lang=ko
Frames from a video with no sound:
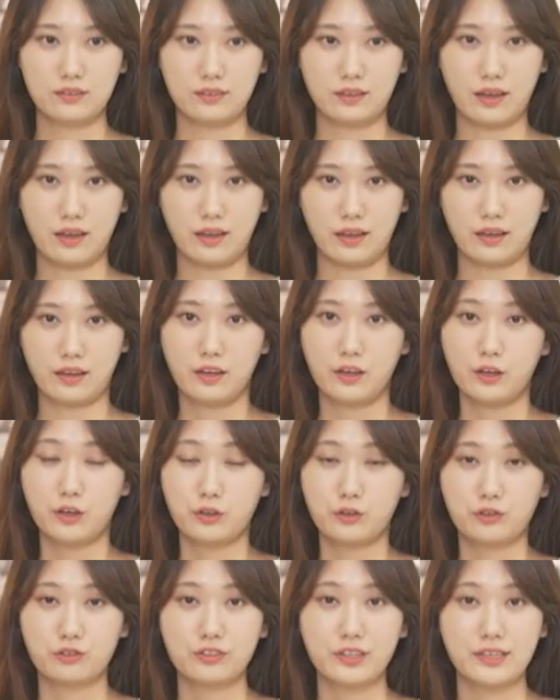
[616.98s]
네,
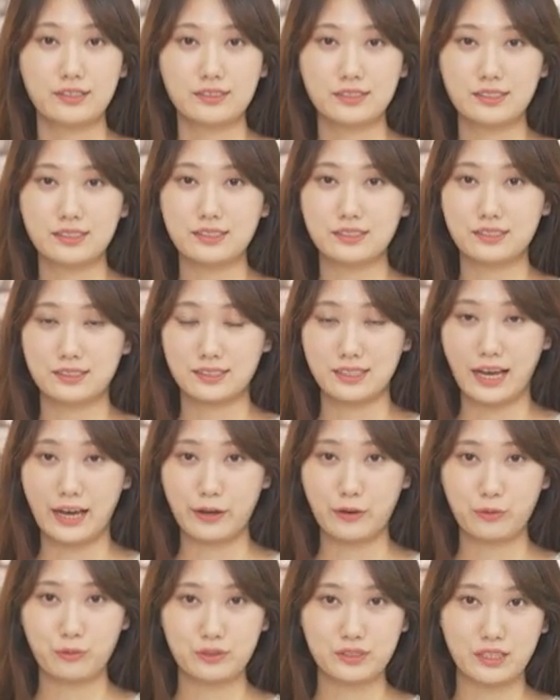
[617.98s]
휴넷은
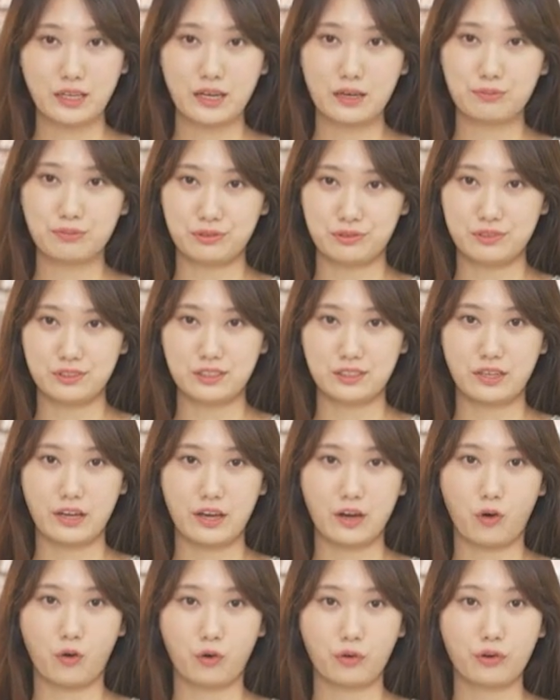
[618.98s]

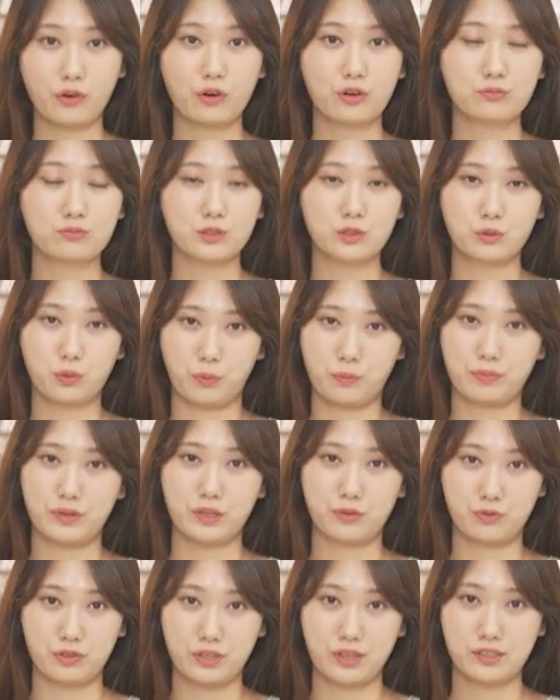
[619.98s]
사용자분들의 어려움을
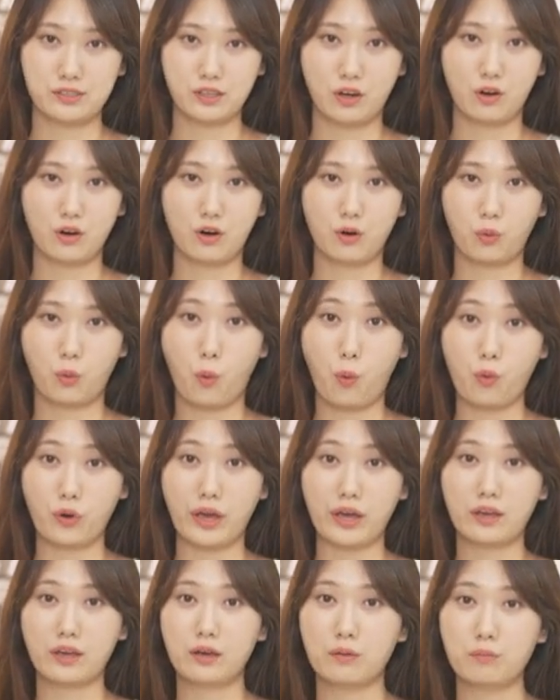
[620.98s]
돕기 위해서
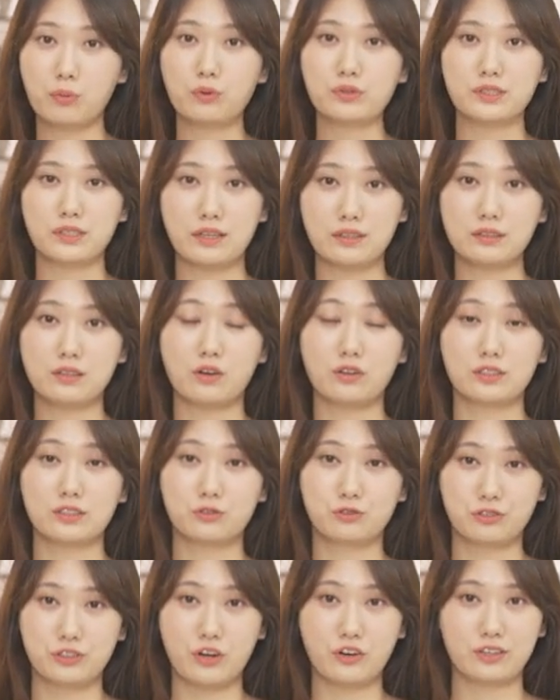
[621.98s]
고객 행복센터를
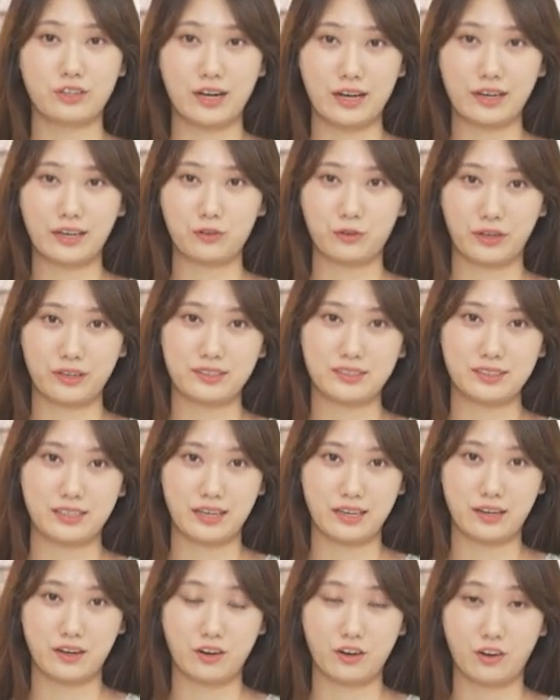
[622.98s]
운영을 하게
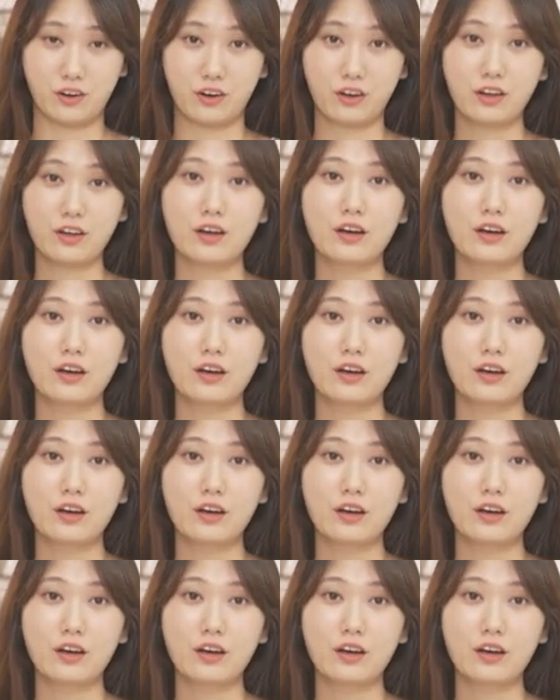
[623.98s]
되는데요.